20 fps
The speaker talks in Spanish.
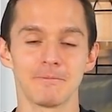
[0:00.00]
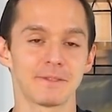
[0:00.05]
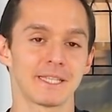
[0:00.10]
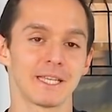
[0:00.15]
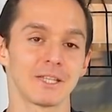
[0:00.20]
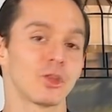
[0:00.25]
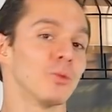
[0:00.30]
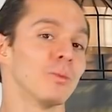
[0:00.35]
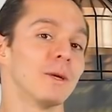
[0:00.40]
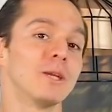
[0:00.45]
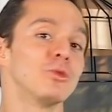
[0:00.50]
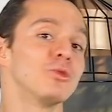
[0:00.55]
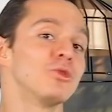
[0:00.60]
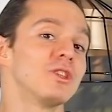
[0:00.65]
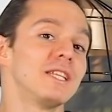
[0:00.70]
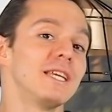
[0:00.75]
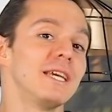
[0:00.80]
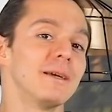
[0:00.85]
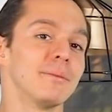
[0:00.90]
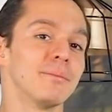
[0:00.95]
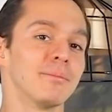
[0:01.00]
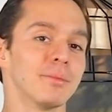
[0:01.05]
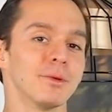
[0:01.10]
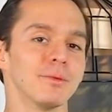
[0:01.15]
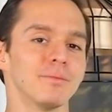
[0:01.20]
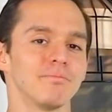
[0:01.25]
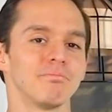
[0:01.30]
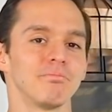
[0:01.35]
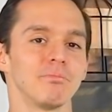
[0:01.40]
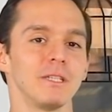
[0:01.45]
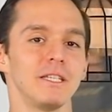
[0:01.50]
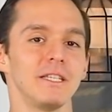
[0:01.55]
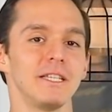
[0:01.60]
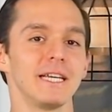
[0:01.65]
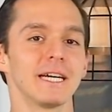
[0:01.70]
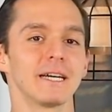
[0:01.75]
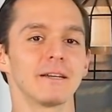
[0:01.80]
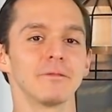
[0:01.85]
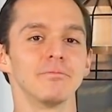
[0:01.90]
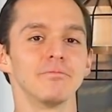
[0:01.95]
se tomen un tiempo y
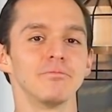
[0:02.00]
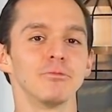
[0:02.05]
digan,